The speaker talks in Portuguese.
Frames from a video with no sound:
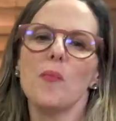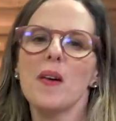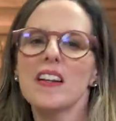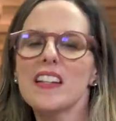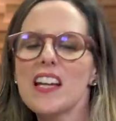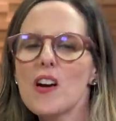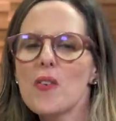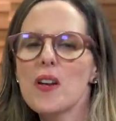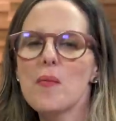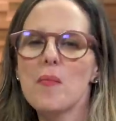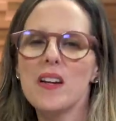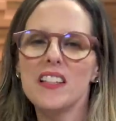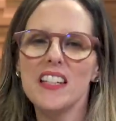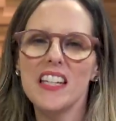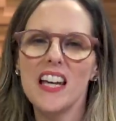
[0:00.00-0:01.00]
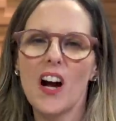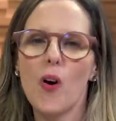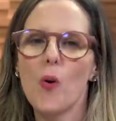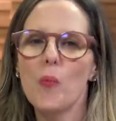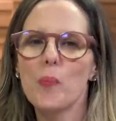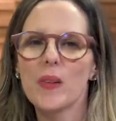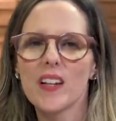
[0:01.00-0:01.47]
uma neura, mania
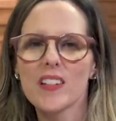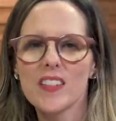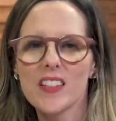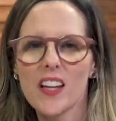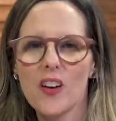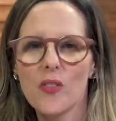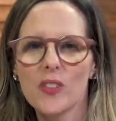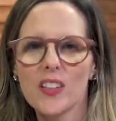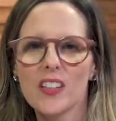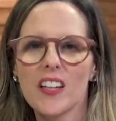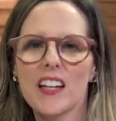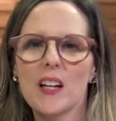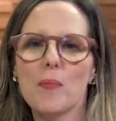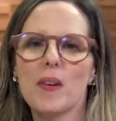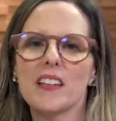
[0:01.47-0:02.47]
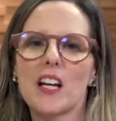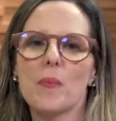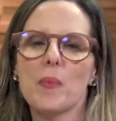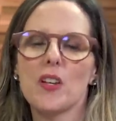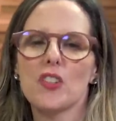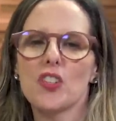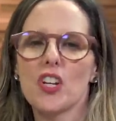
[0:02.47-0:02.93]
ou piração que queira mandar
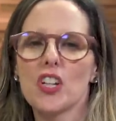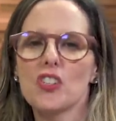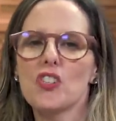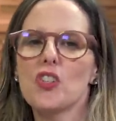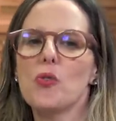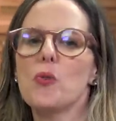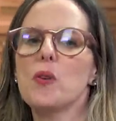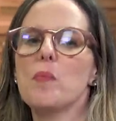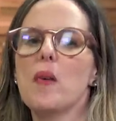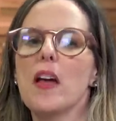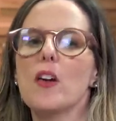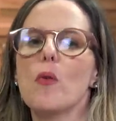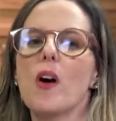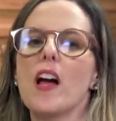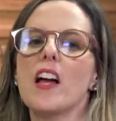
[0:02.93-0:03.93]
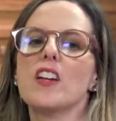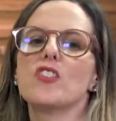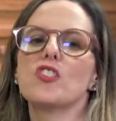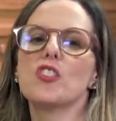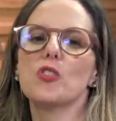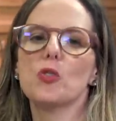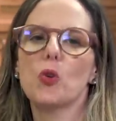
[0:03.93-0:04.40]
para gente, o e-mail é
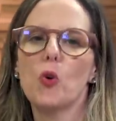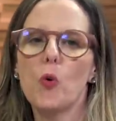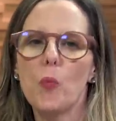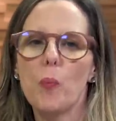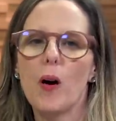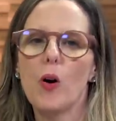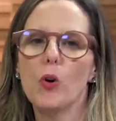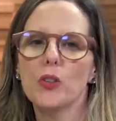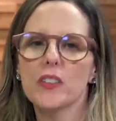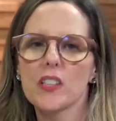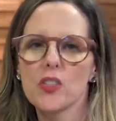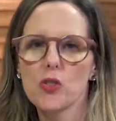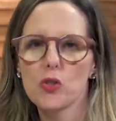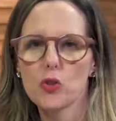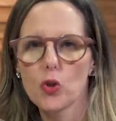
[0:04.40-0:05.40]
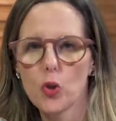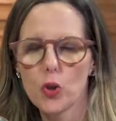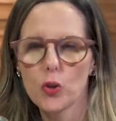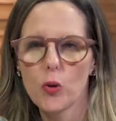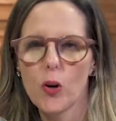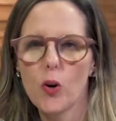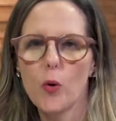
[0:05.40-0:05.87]

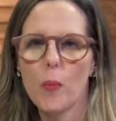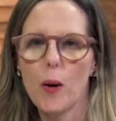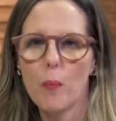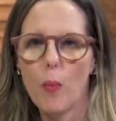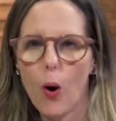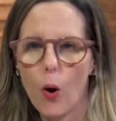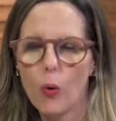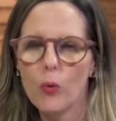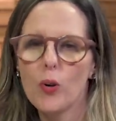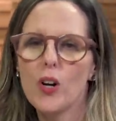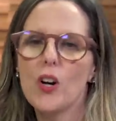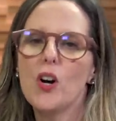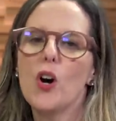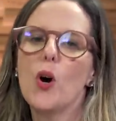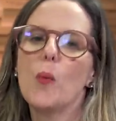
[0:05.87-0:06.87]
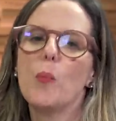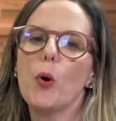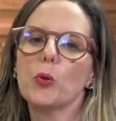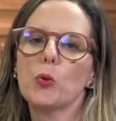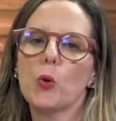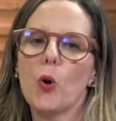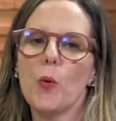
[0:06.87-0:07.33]

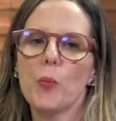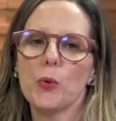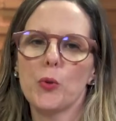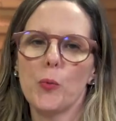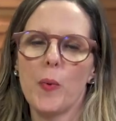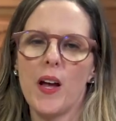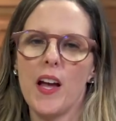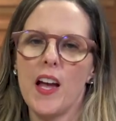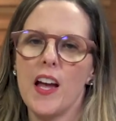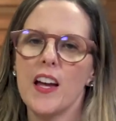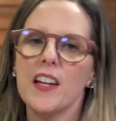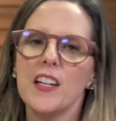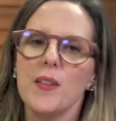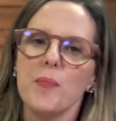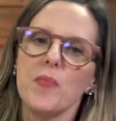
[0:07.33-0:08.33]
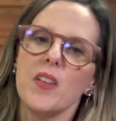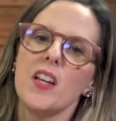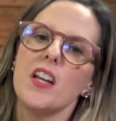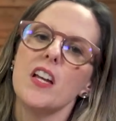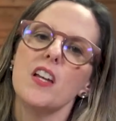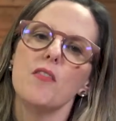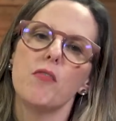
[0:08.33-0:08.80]
desculpaotranstorno@bol.com.br
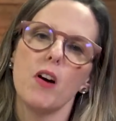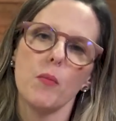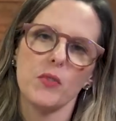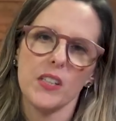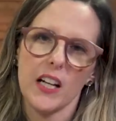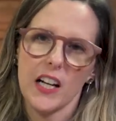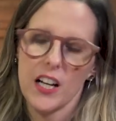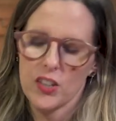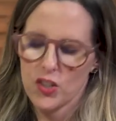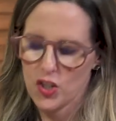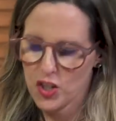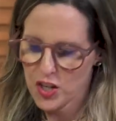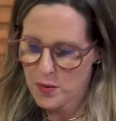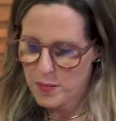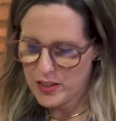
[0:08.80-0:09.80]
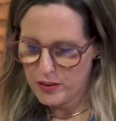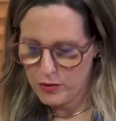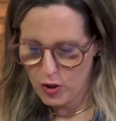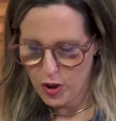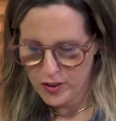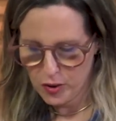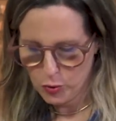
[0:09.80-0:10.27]
e vamos à cartinha
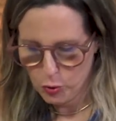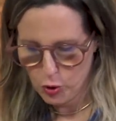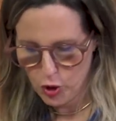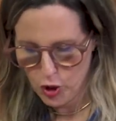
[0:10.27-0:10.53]
maravilhosa do